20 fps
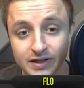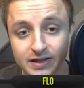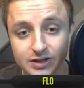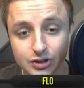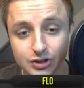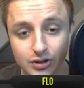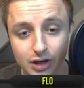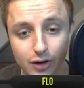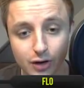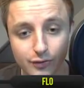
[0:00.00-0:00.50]
hier
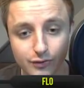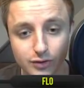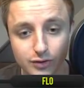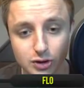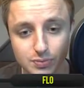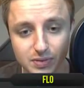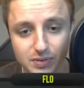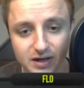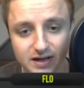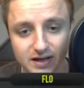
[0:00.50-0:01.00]
schon
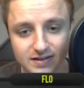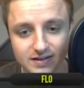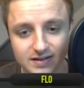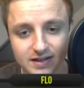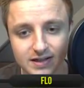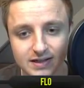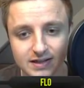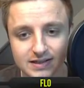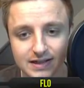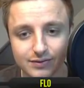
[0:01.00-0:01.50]
aufgespart.
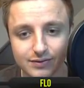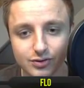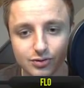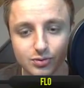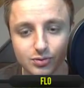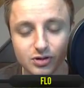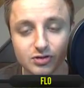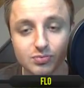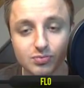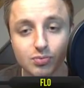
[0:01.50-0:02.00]
Da wird es
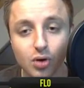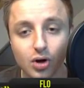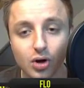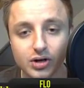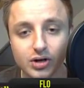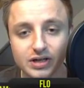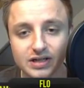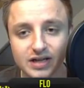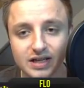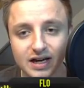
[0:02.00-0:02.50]
übrigens
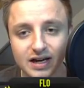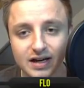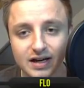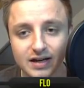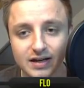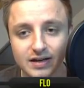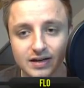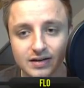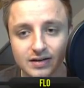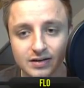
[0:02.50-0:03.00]
morgen
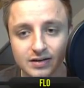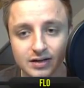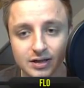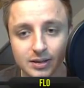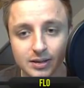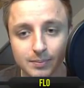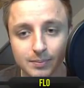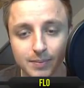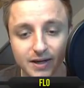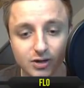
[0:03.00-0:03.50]
ein
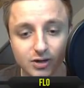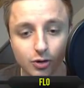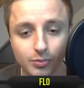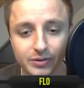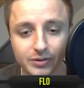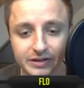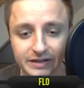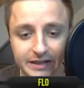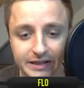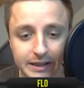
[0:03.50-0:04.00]
äh,
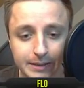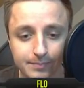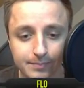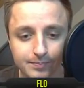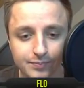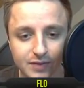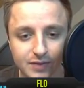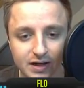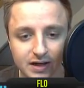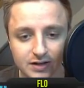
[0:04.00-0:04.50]
Pack-Opening
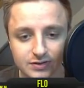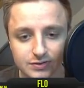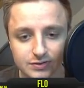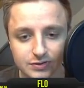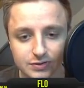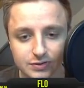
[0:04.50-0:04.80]
geben. Also